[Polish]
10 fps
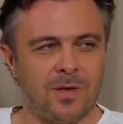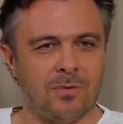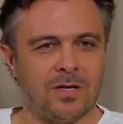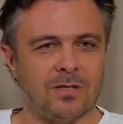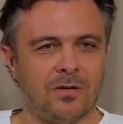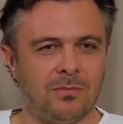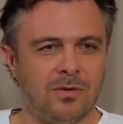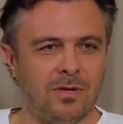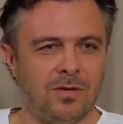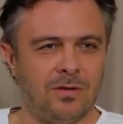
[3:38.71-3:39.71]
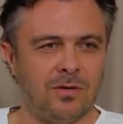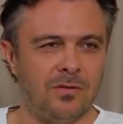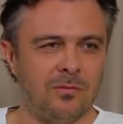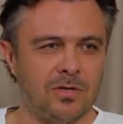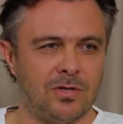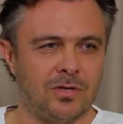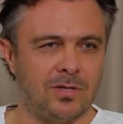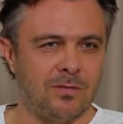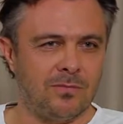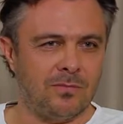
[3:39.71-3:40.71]
bardzo dobry i, i myślę, że
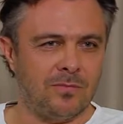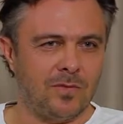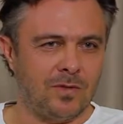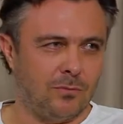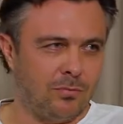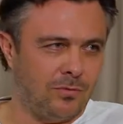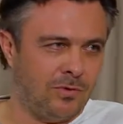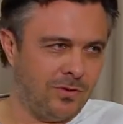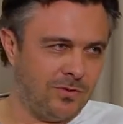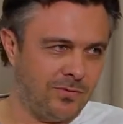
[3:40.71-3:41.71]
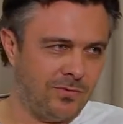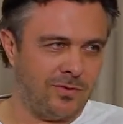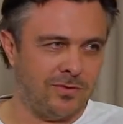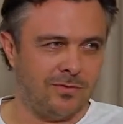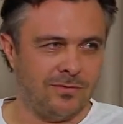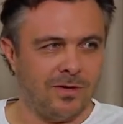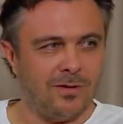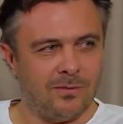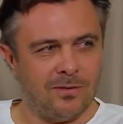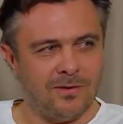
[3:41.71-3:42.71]
tam są bunty oczywiście, no
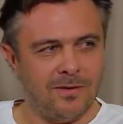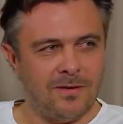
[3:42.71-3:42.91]
wiadomo,